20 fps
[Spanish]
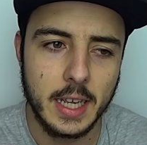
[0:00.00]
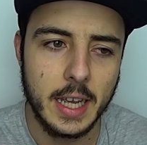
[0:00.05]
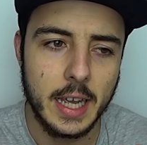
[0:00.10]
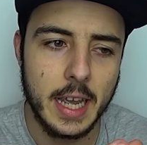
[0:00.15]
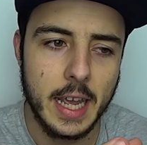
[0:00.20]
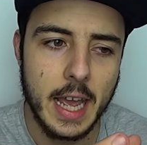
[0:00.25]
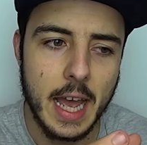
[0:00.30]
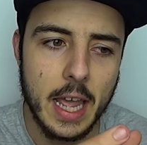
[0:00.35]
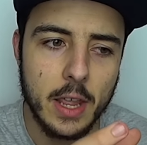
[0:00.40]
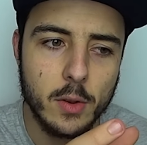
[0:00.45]

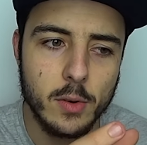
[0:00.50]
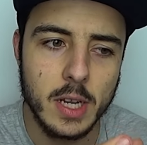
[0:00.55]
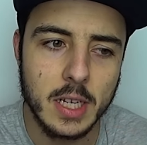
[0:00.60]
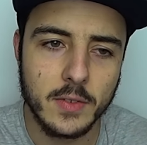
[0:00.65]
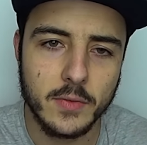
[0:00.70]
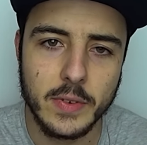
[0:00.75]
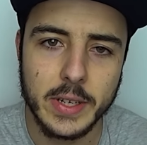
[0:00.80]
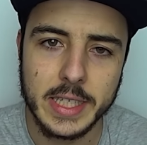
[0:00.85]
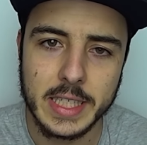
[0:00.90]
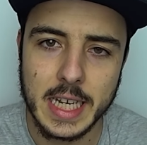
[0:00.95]
Eh, hay
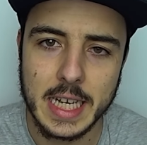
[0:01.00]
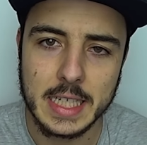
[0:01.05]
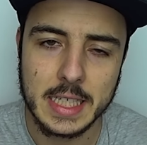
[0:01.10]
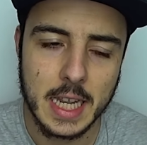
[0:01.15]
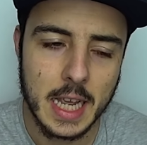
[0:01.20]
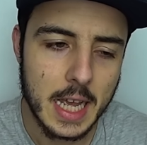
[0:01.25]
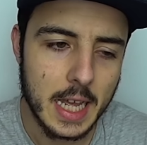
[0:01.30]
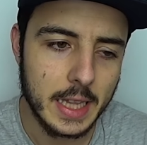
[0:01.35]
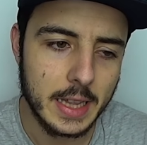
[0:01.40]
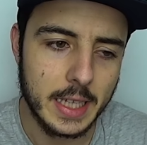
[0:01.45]
unas
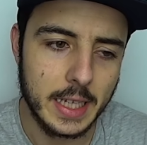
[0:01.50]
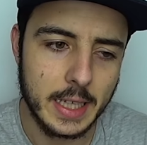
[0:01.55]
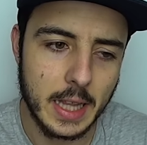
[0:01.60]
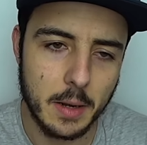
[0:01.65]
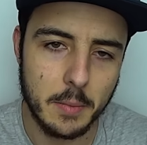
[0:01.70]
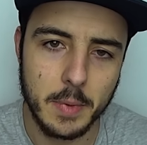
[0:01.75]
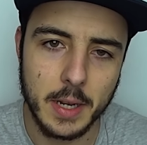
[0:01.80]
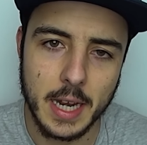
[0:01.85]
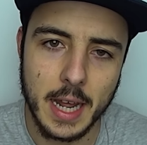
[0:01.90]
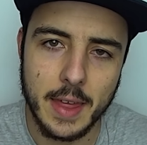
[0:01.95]
fechas
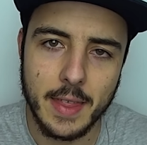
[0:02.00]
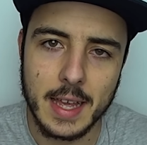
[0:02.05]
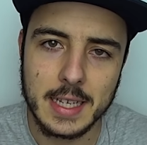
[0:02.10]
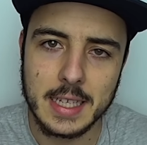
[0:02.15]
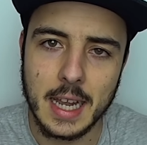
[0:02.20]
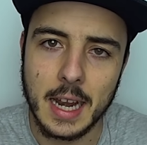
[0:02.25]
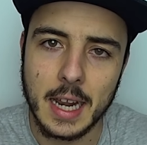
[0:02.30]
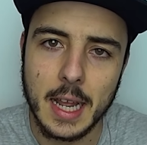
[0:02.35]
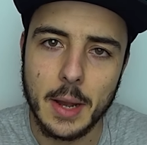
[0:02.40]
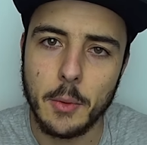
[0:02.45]

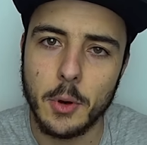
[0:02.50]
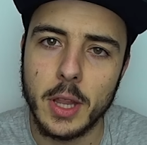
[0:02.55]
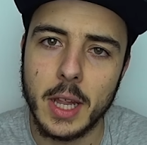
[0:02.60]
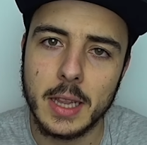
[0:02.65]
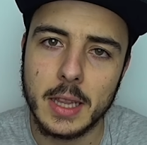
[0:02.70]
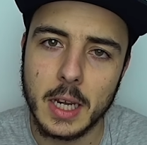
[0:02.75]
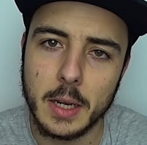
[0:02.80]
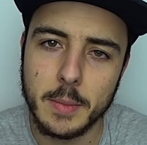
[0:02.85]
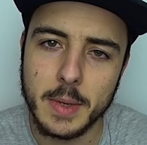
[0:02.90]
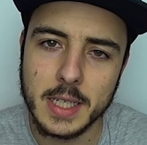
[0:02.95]
determinadas al cabo
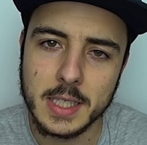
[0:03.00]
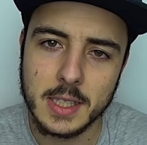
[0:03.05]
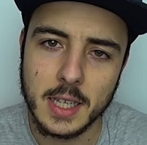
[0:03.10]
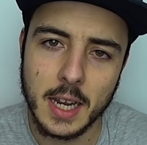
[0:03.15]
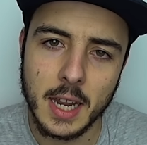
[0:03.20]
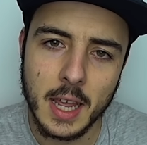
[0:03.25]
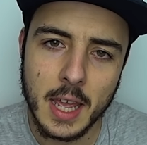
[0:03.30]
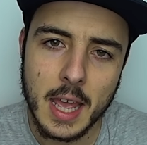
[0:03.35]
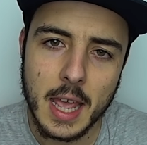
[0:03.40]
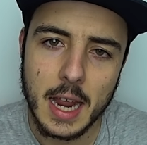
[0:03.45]
del
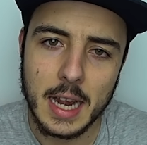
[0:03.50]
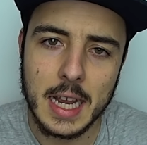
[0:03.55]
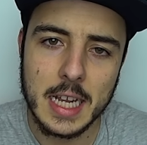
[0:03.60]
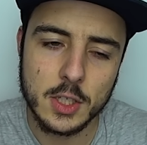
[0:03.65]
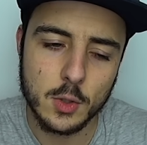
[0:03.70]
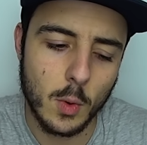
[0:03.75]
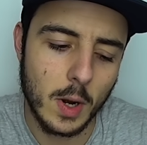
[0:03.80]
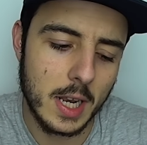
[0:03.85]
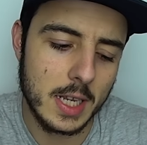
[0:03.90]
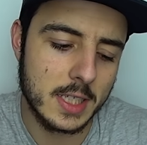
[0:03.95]
trimestre en
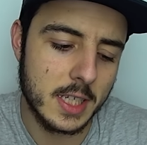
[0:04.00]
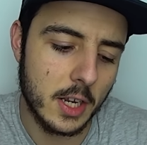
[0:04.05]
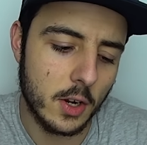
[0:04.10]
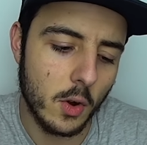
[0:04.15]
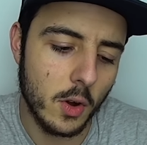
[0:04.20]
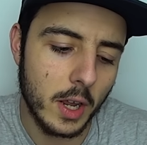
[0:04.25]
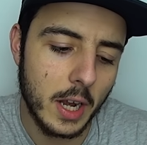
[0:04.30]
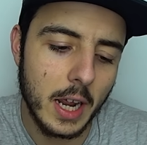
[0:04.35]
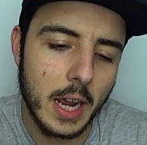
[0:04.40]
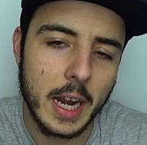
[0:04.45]
las cuales se
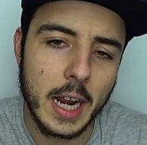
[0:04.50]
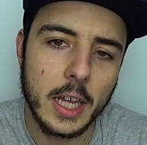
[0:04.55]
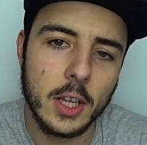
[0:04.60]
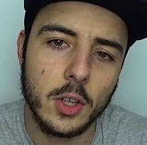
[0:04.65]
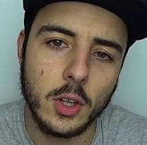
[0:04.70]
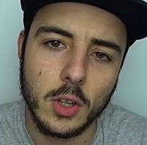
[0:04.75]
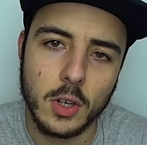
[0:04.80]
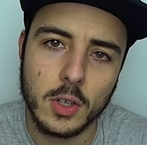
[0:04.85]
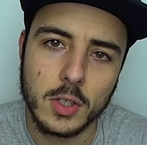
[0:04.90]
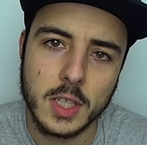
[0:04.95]
congregan
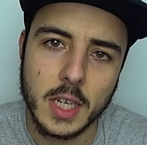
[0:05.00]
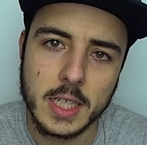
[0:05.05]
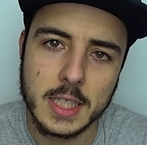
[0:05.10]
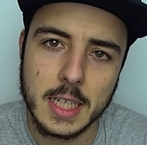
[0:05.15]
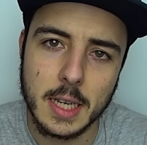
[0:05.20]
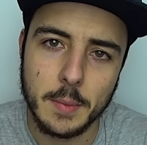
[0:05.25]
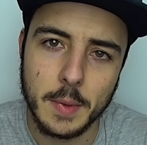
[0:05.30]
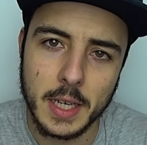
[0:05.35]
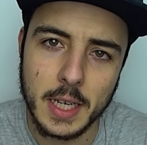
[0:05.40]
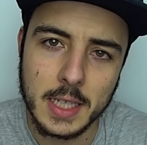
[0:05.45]
ahí todos los
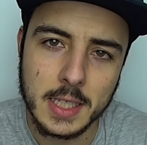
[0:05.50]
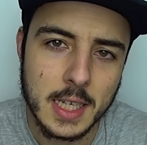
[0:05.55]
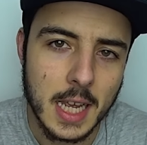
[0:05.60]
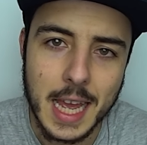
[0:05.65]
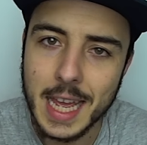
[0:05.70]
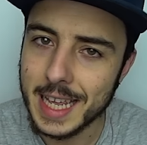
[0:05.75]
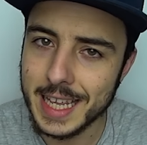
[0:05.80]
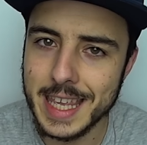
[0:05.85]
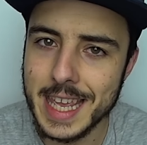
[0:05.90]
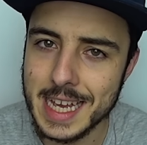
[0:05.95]
exámenes
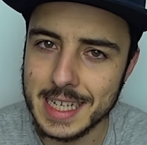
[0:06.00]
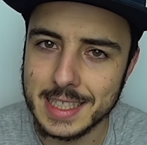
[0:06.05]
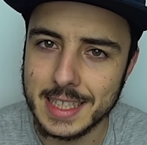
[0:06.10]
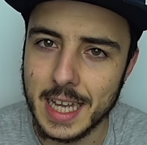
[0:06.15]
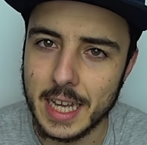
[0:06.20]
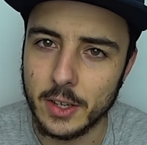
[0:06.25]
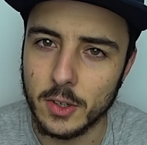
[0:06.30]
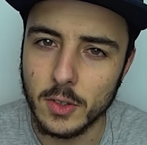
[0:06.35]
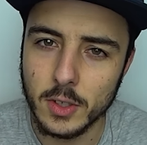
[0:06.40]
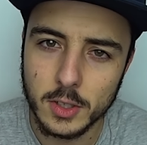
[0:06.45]
y ya
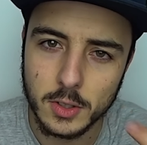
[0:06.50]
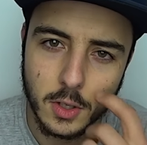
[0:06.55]
está, ¿no?